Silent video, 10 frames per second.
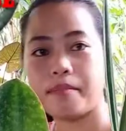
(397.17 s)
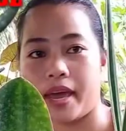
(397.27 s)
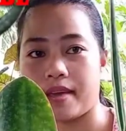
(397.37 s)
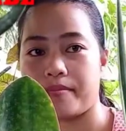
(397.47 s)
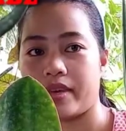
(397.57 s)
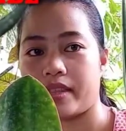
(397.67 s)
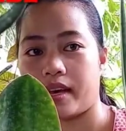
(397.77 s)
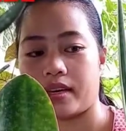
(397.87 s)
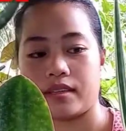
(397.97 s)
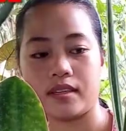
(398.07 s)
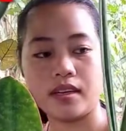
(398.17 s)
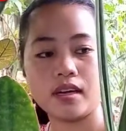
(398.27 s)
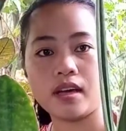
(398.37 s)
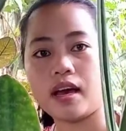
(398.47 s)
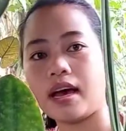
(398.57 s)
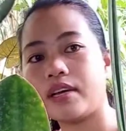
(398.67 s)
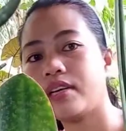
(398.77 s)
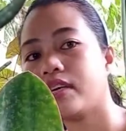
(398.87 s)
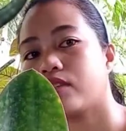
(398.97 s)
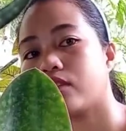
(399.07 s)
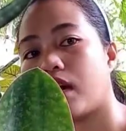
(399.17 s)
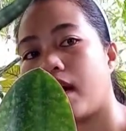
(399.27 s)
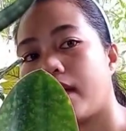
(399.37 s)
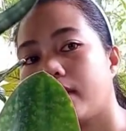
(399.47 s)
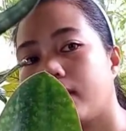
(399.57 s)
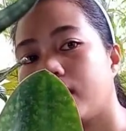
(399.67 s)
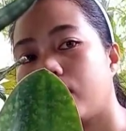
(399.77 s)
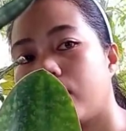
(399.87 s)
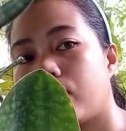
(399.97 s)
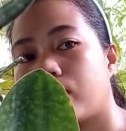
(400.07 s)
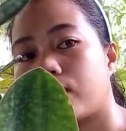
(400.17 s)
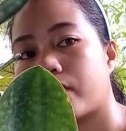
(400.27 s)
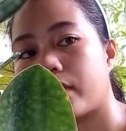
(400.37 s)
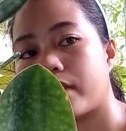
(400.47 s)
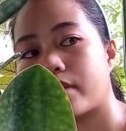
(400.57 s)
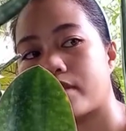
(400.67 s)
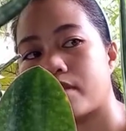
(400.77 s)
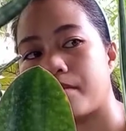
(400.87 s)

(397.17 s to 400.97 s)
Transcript: baby na. Ito guys, ito yung first